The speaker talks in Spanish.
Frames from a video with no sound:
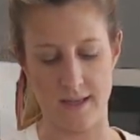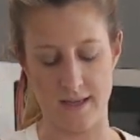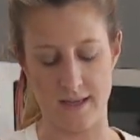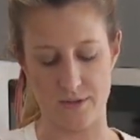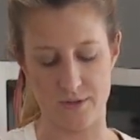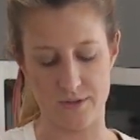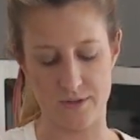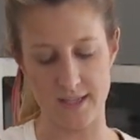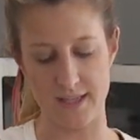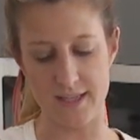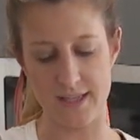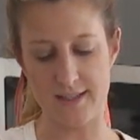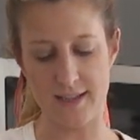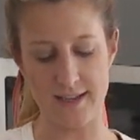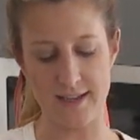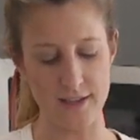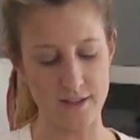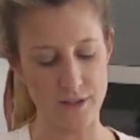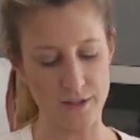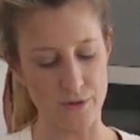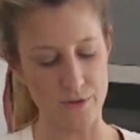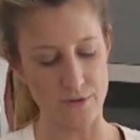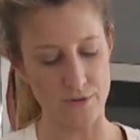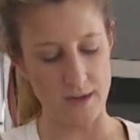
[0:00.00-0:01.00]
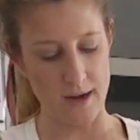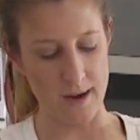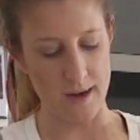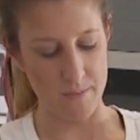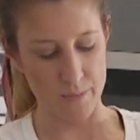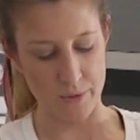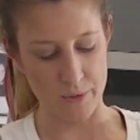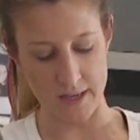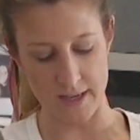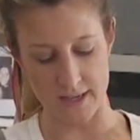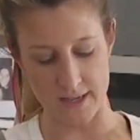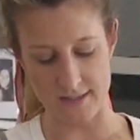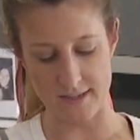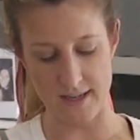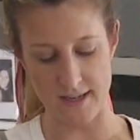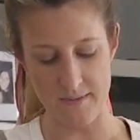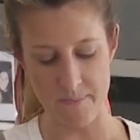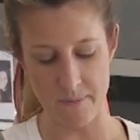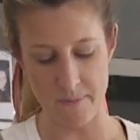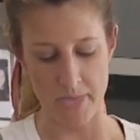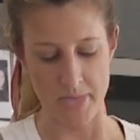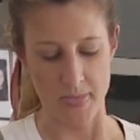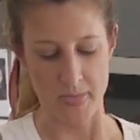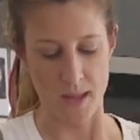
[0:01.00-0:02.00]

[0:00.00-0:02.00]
Entonces aquí están listas nuestra hamburguesas.